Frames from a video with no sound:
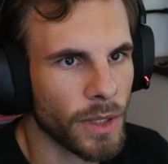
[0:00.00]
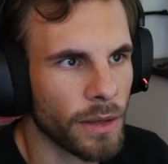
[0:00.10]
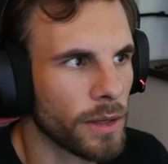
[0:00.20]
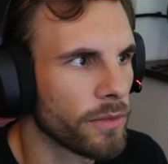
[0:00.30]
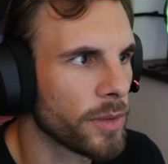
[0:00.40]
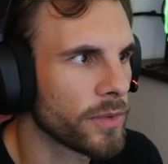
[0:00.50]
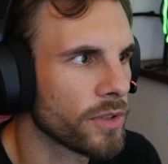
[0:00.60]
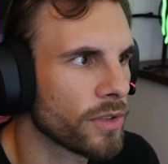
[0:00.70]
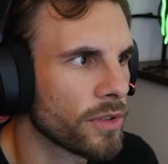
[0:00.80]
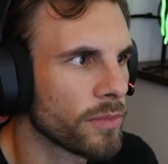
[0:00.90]
Ja wiem coś
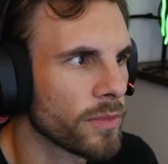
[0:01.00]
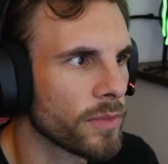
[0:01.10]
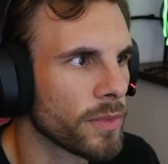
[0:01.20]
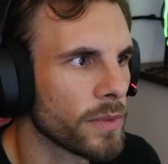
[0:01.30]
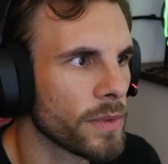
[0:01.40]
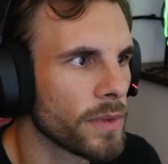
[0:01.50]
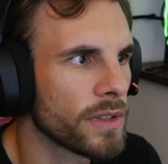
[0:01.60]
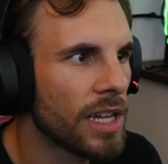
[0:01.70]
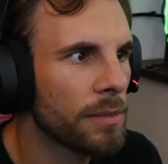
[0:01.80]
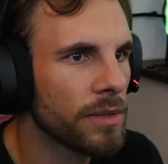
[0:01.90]
o tym.
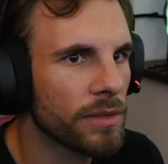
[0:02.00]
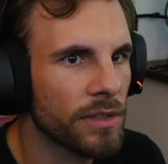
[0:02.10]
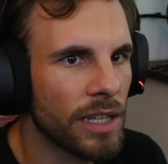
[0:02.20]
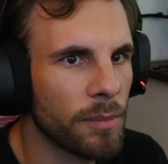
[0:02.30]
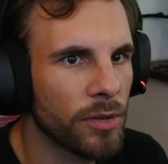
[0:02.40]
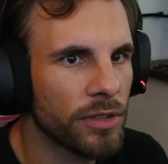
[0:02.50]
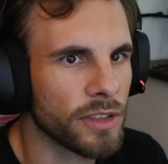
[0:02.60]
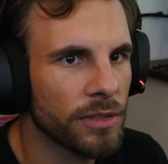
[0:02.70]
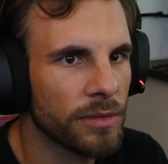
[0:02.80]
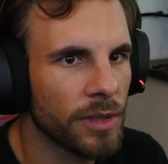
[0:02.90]
Sam, sam po
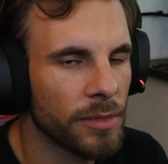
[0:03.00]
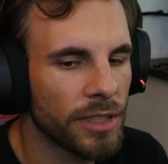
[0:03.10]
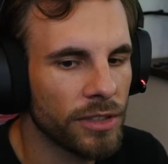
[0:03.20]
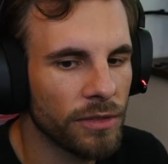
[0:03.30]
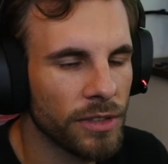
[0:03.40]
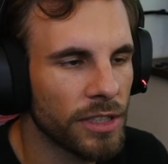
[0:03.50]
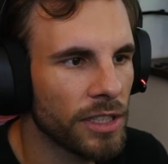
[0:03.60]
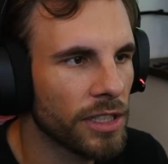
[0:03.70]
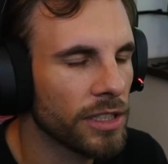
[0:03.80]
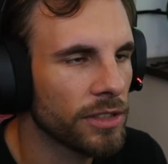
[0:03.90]
tych emerytowych
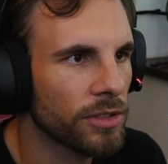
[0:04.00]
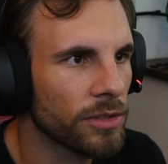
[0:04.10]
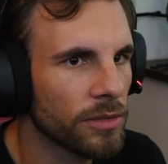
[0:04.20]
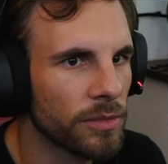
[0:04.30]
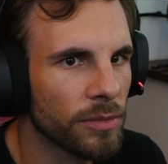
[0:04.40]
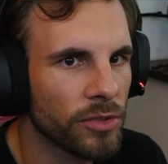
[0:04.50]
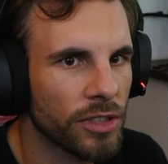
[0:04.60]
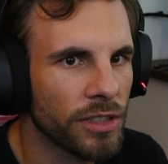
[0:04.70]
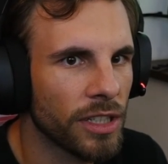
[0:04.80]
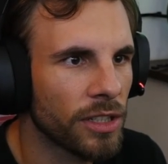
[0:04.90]
gierkach to muszę
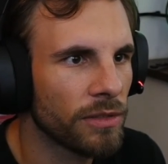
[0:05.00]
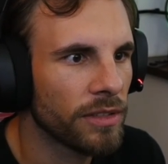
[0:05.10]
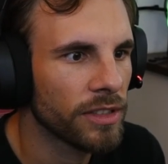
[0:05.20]
z Krakowa